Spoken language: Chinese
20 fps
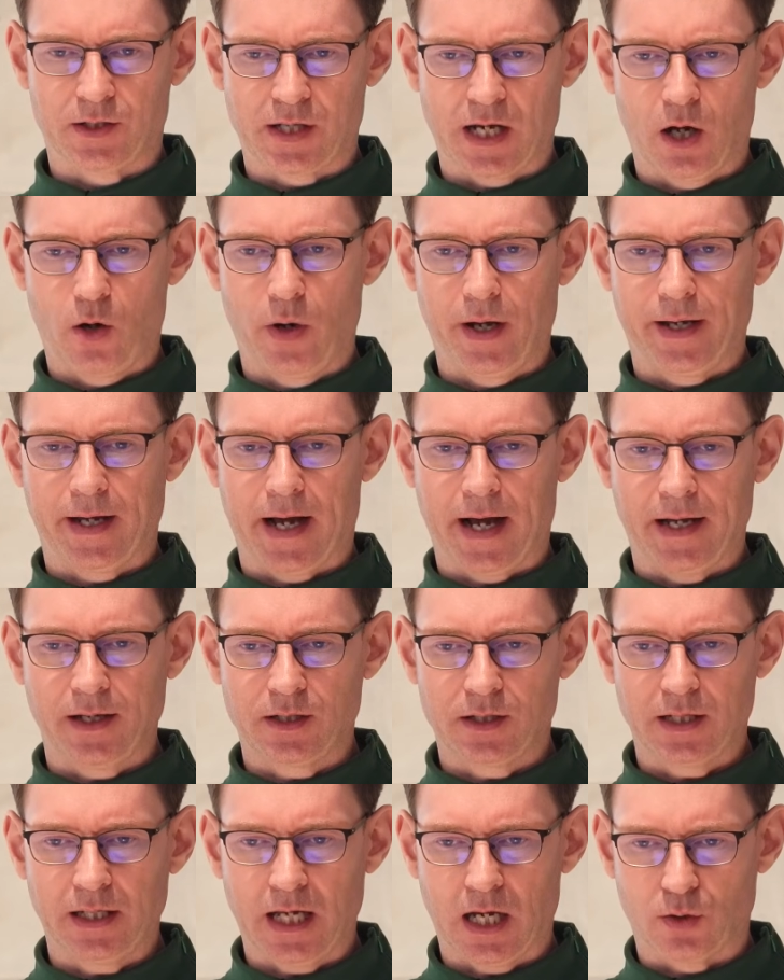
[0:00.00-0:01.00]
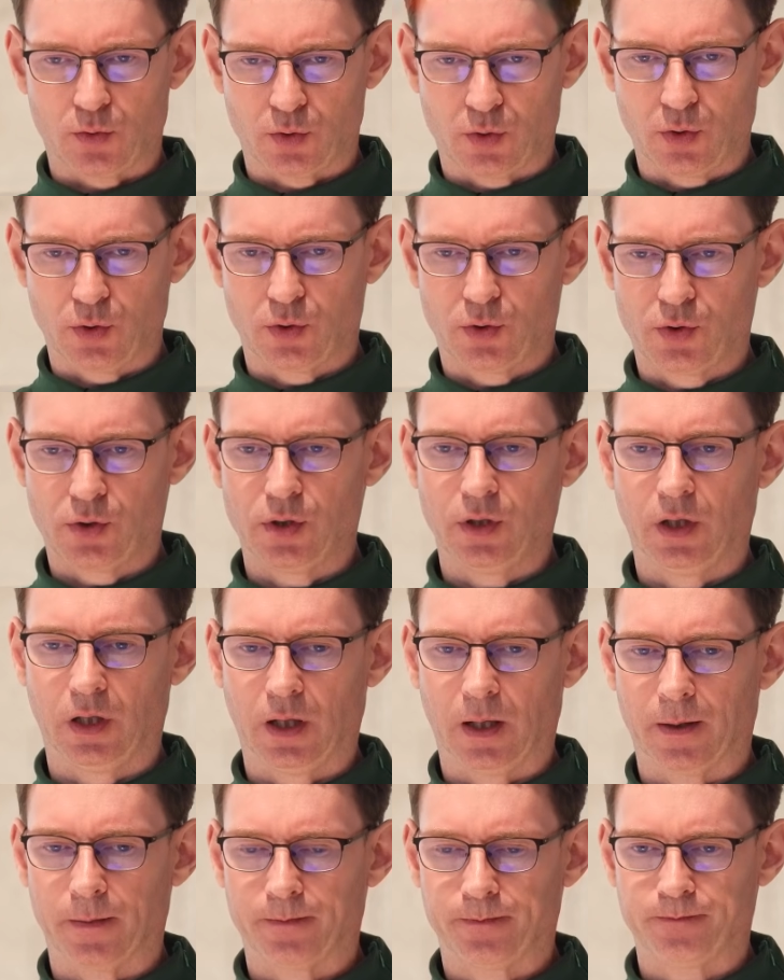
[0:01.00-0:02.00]
教会还是要继
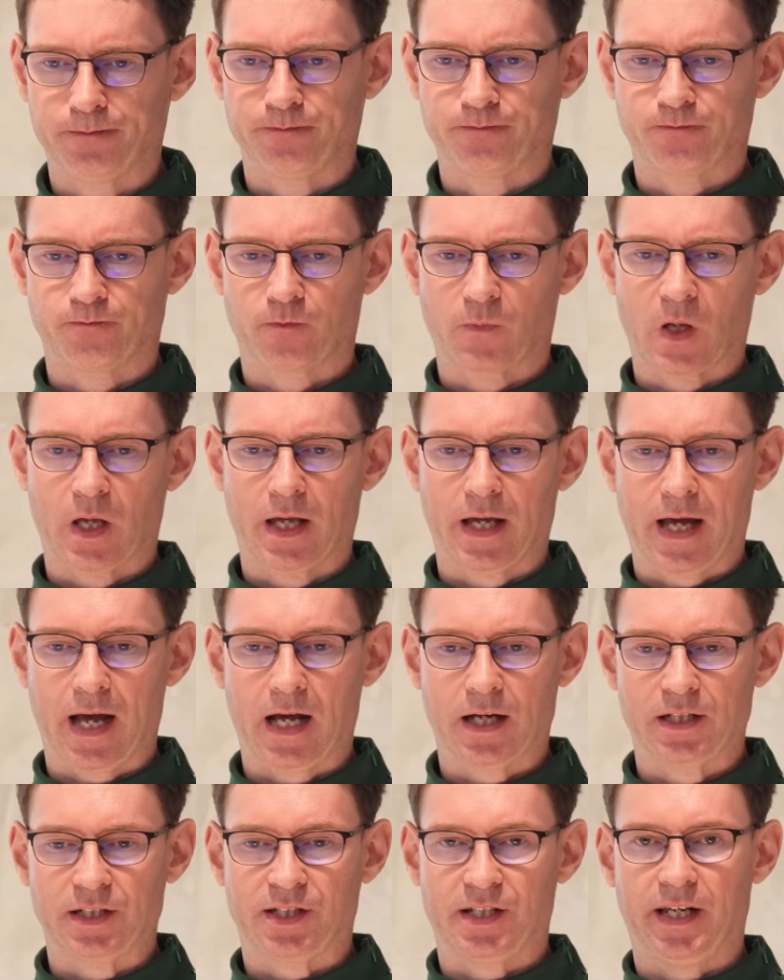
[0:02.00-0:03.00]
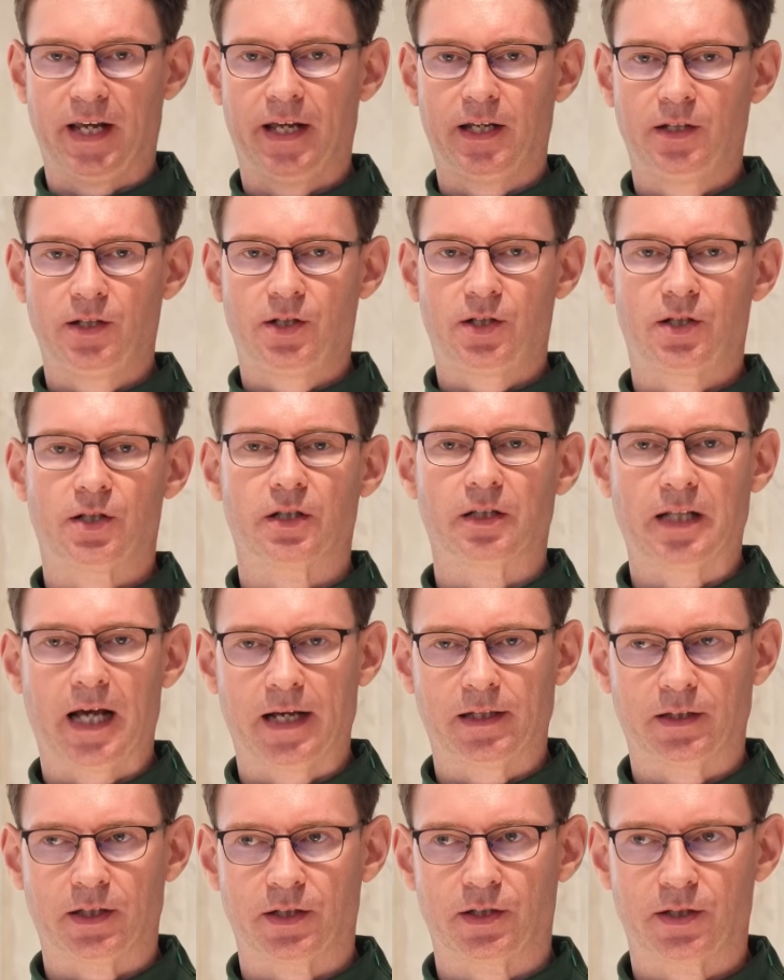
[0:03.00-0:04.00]
续坚持
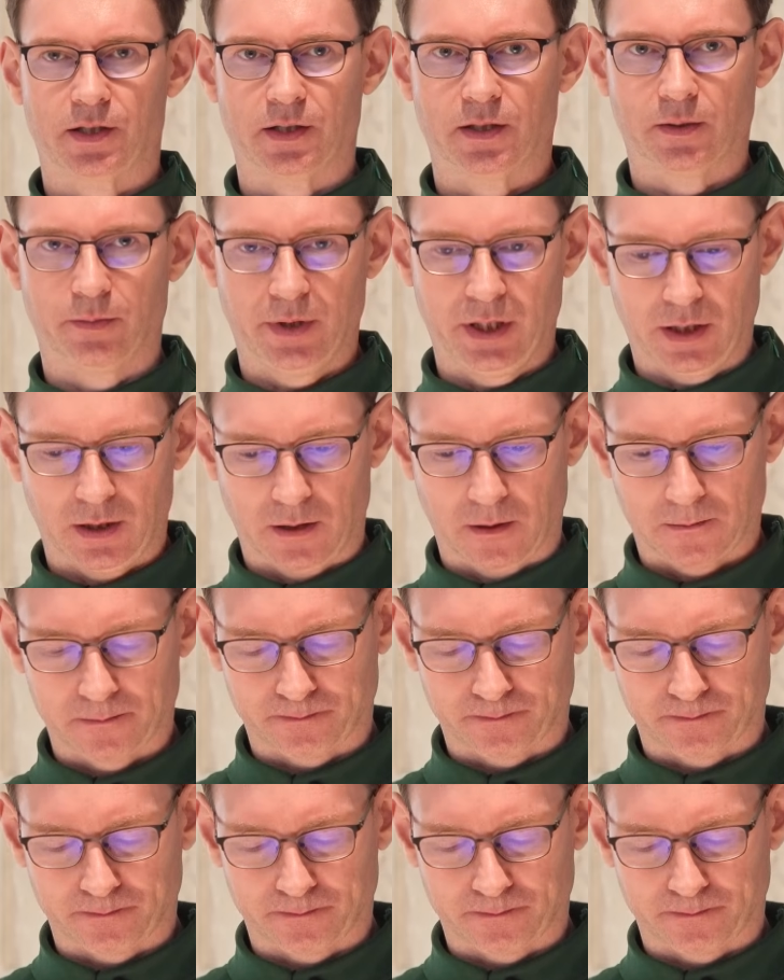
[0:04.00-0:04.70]
他的使命。